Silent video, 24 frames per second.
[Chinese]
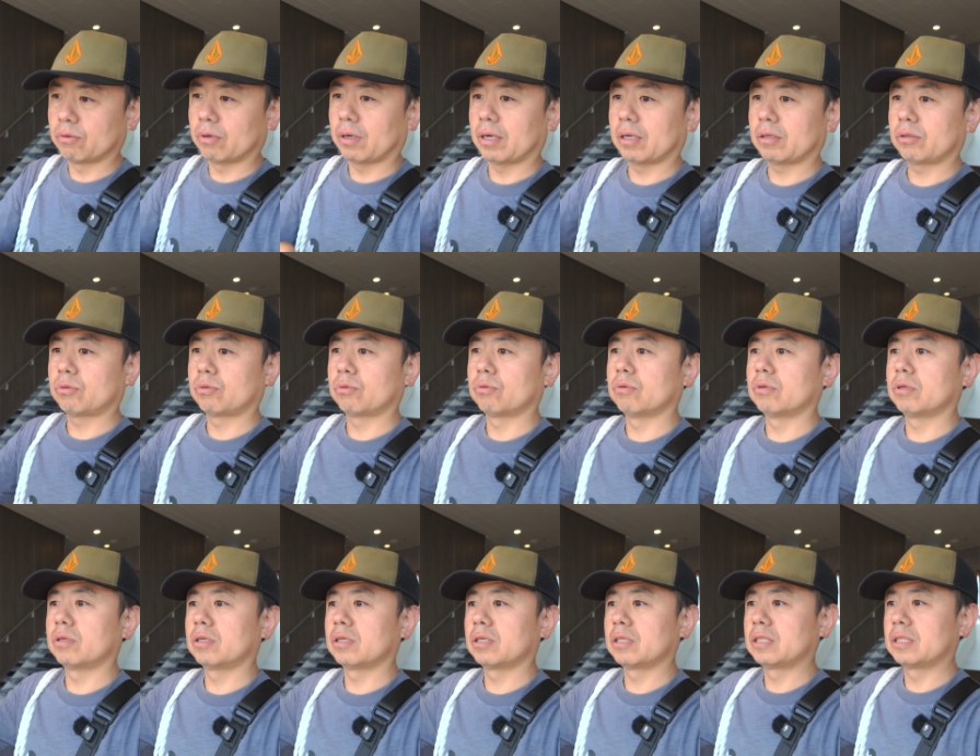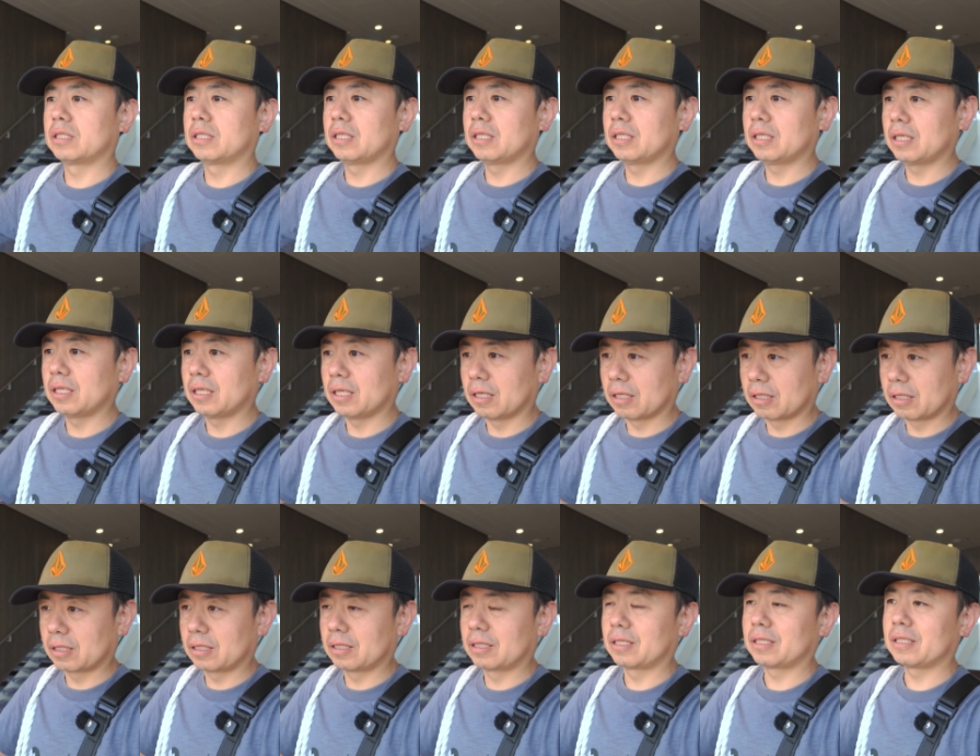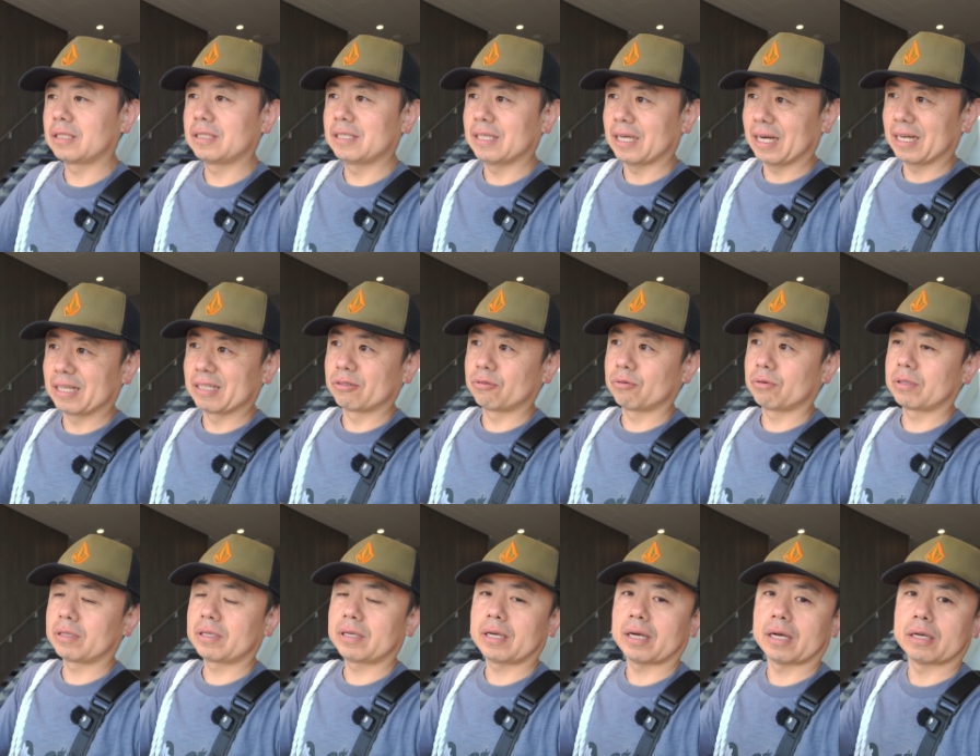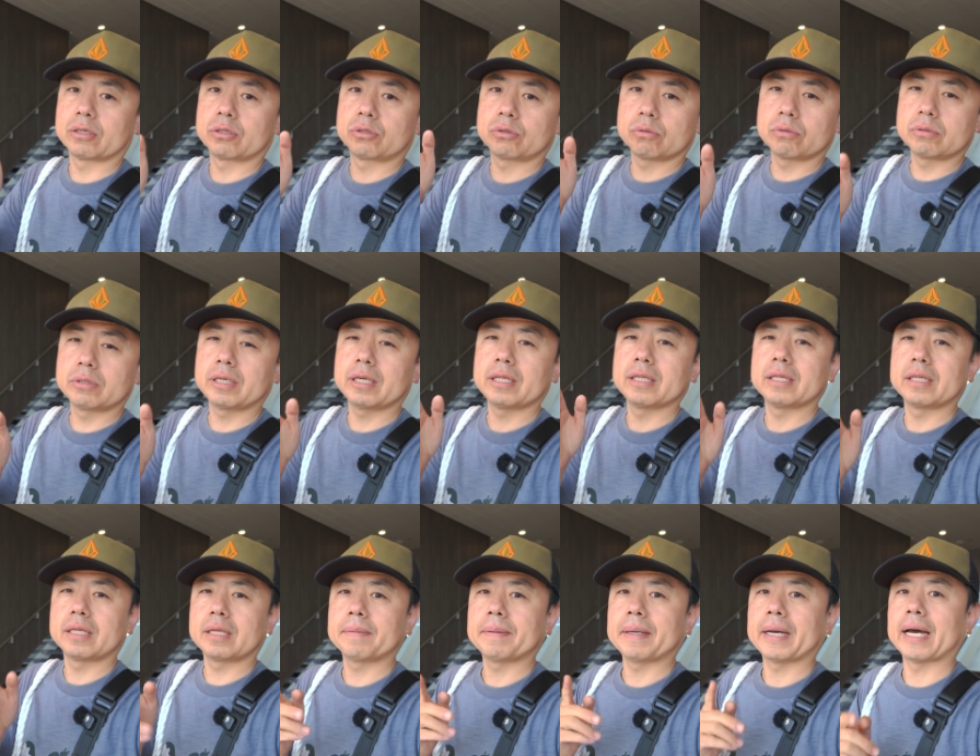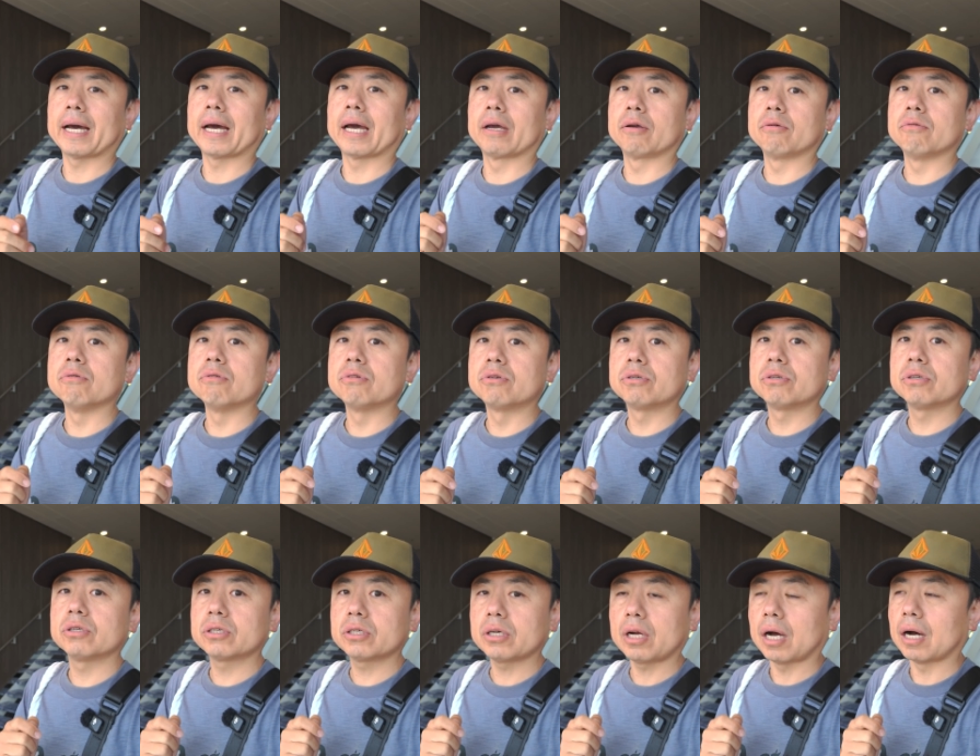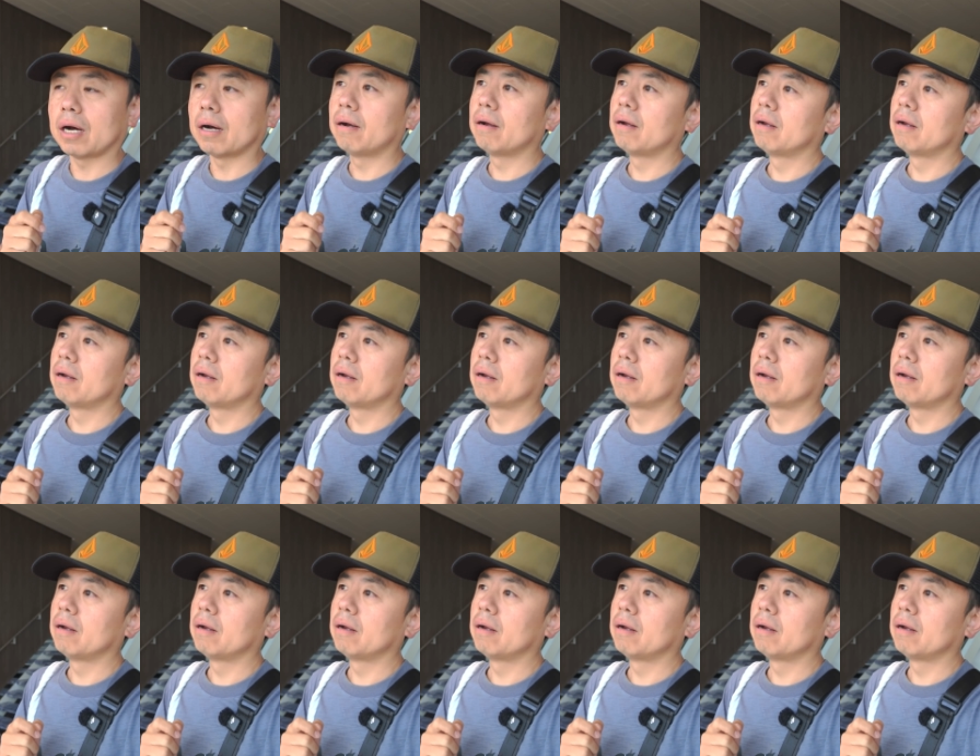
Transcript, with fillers: 努阿图和新加利多尼亚中间的那片海域之上，